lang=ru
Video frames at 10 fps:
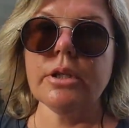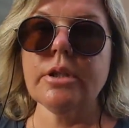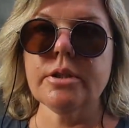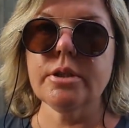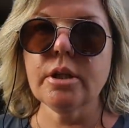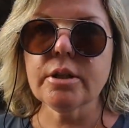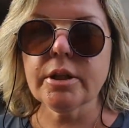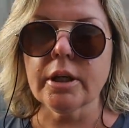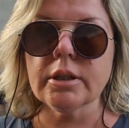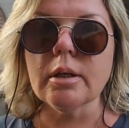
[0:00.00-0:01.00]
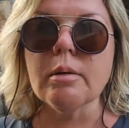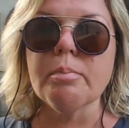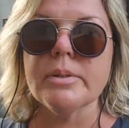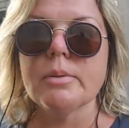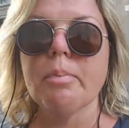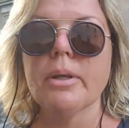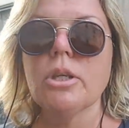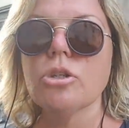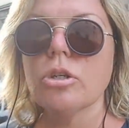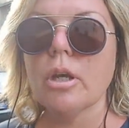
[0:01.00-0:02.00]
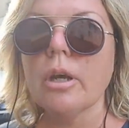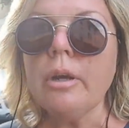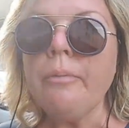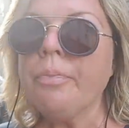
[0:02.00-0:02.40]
это сделать как-то посимпатичнее,